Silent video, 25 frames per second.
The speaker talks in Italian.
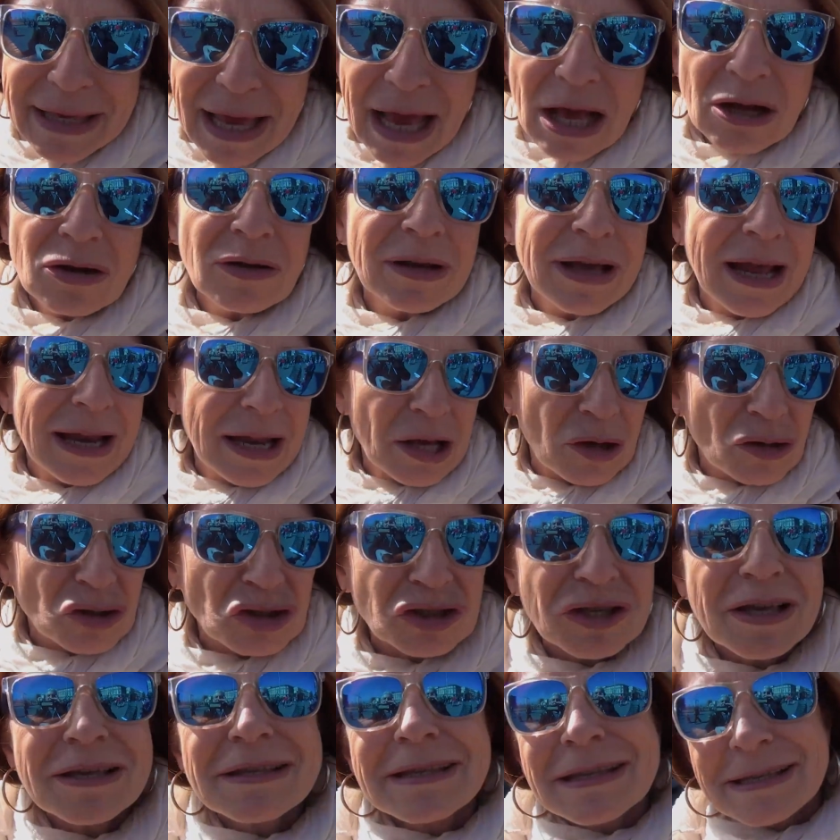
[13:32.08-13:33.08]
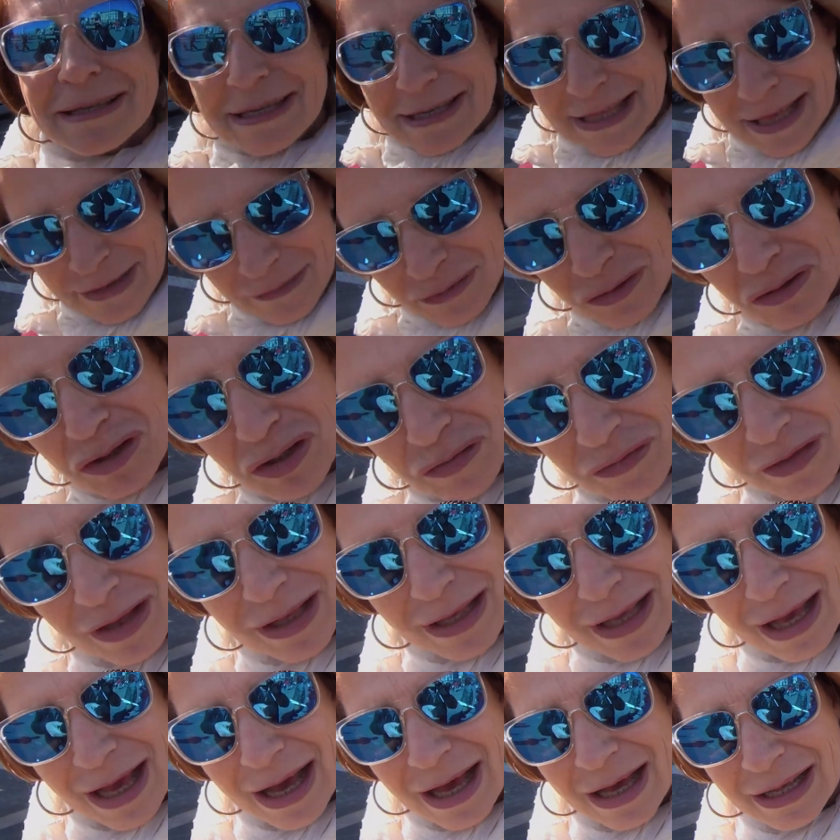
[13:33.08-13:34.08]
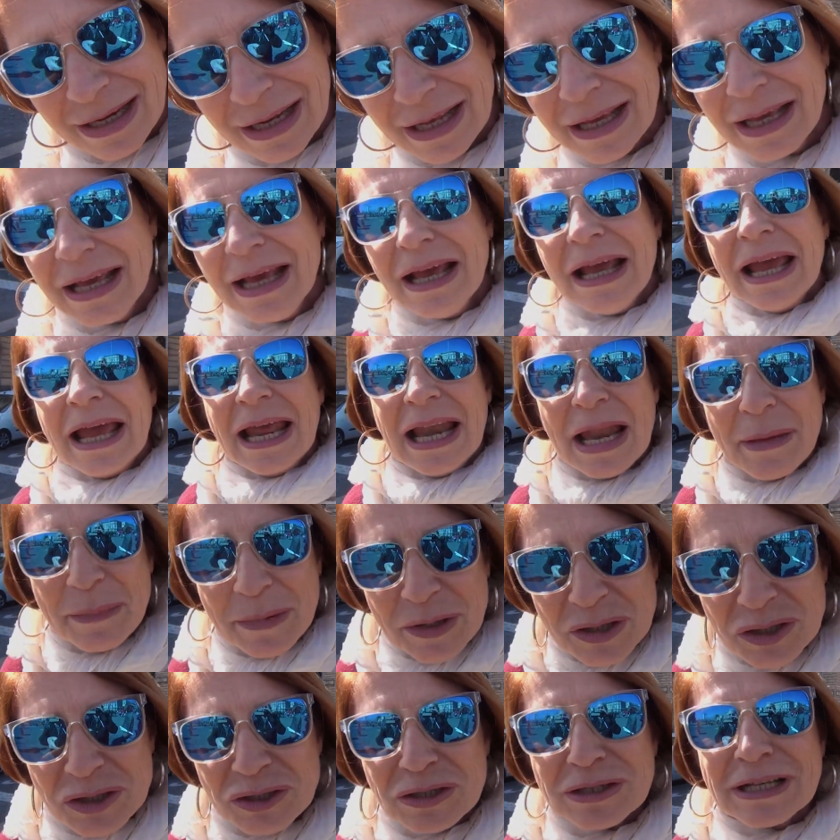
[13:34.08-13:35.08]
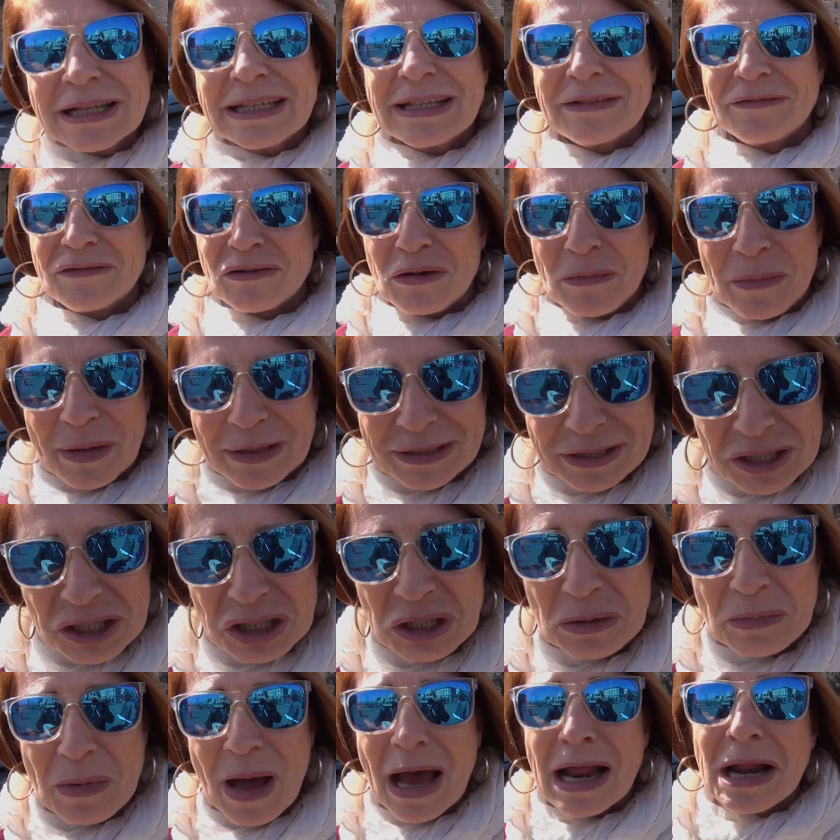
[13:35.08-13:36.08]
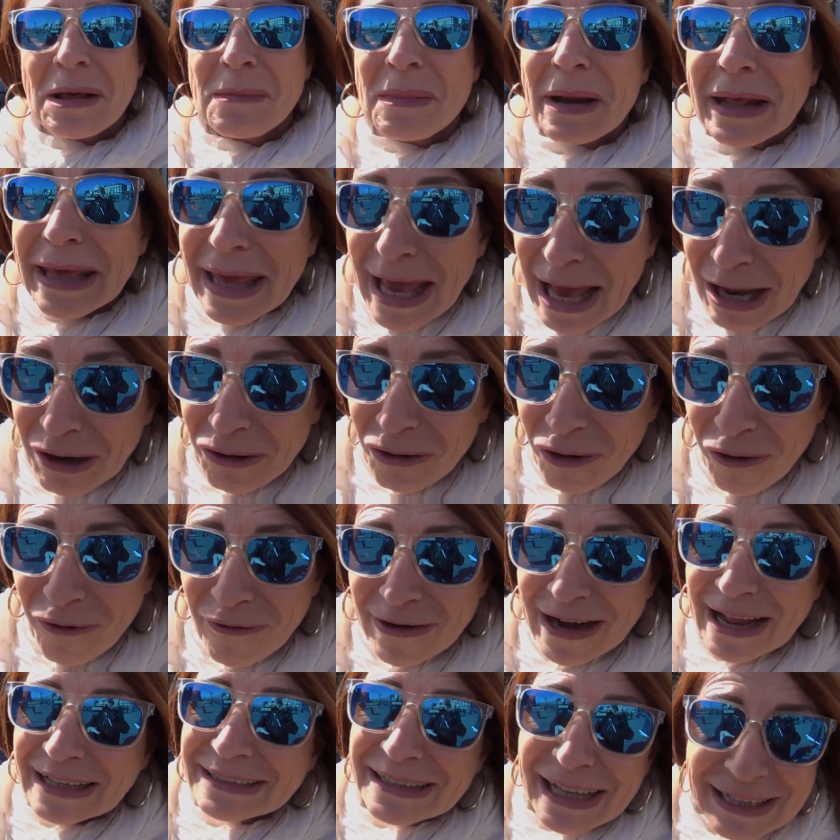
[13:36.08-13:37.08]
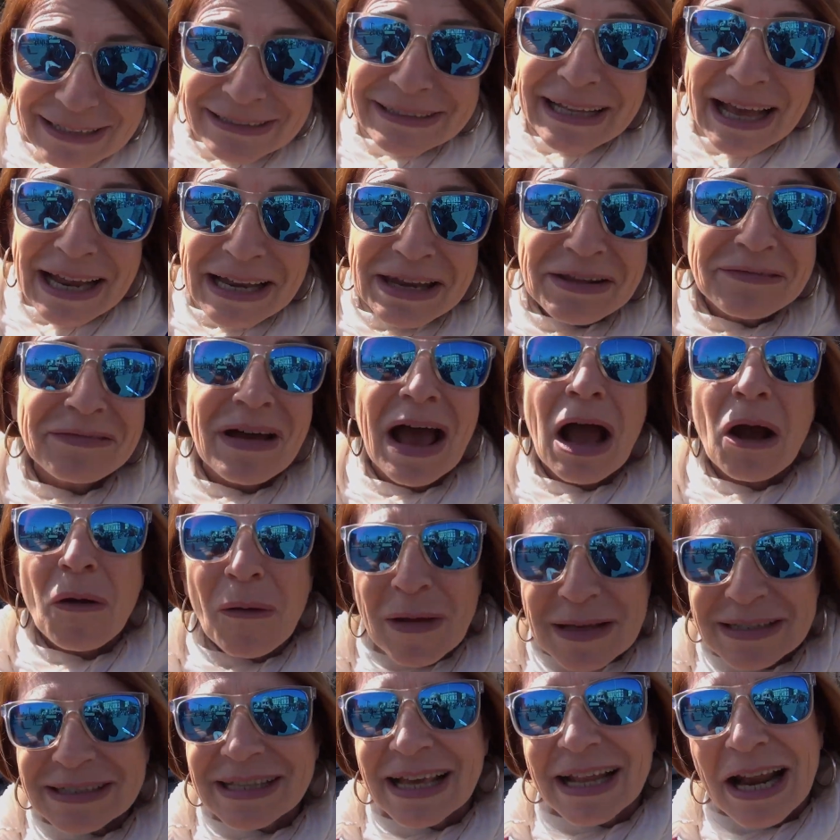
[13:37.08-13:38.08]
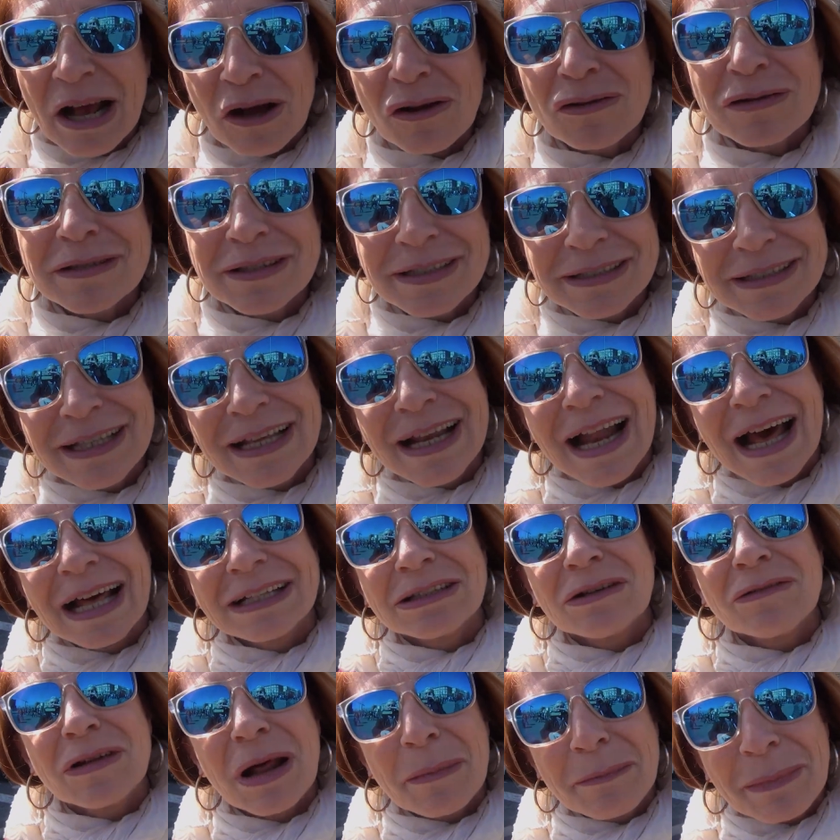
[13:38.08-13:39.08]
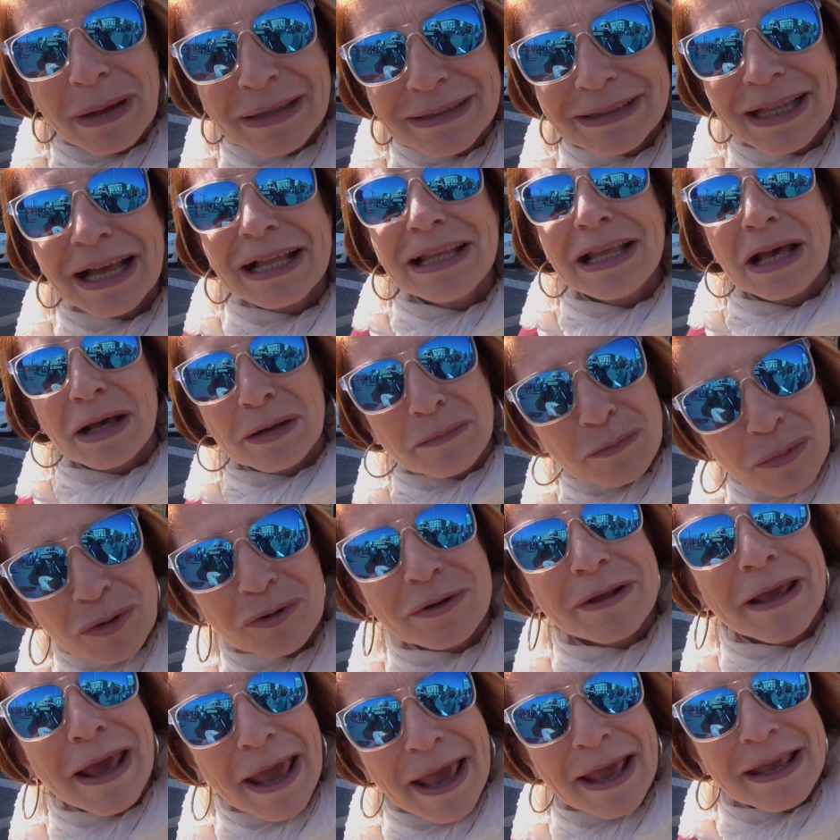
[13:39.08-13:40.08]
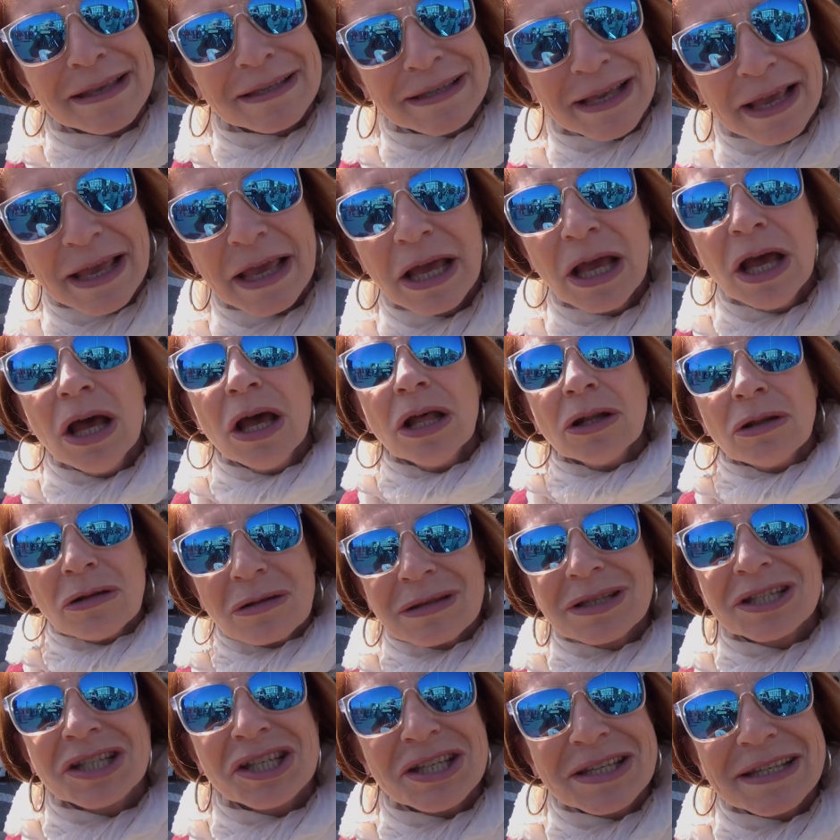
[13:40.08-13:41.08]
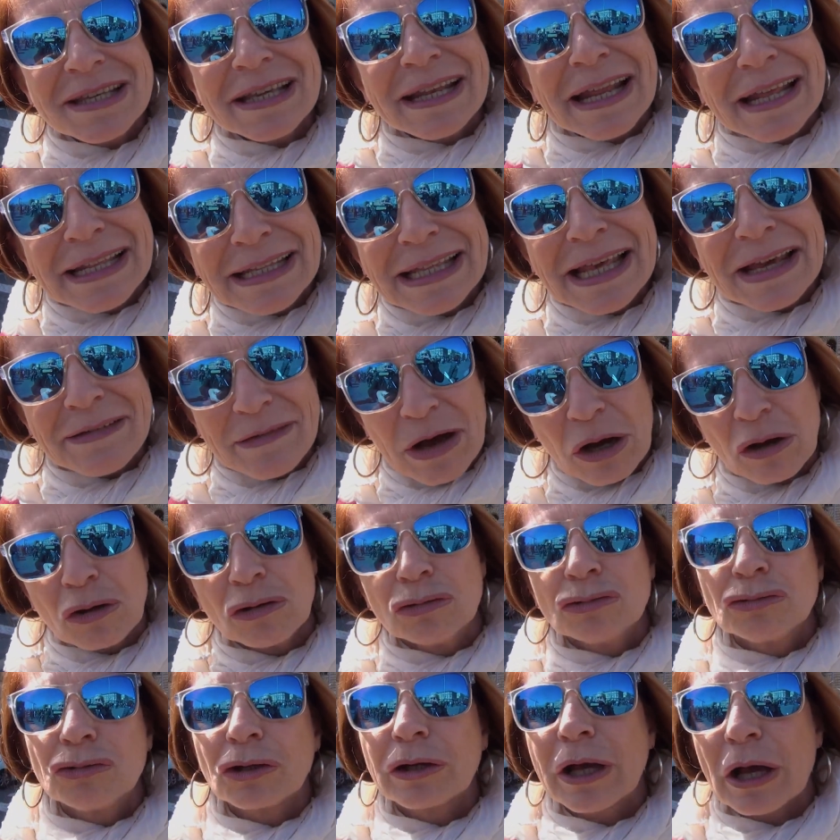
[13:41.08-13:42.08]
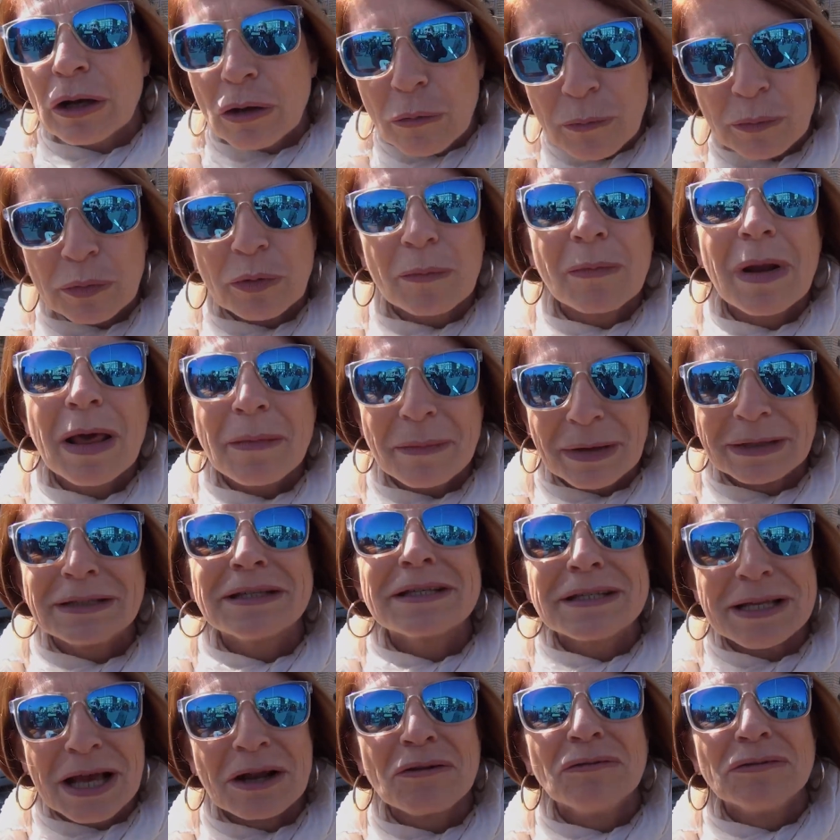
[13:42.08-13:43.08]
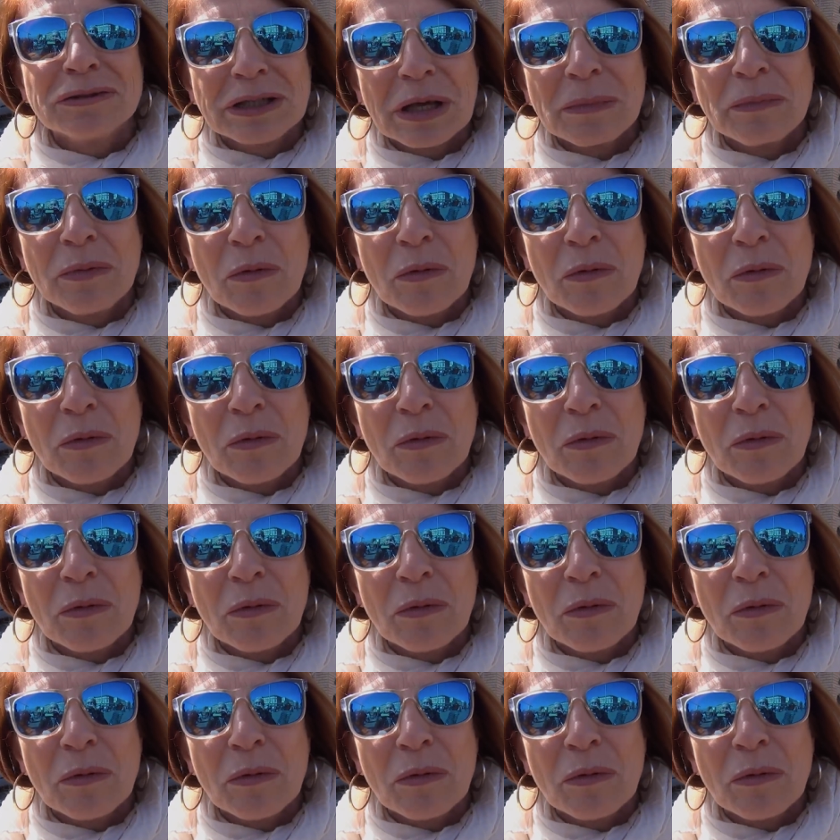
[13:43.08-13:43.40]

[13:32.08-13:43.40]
chiaro che le coscienze si devono svegliare e le persone devono partecipare perché allora, tanti anni fa, questa era considerata una battaglia borghese, non ci si rendeva conto che era un problema di salute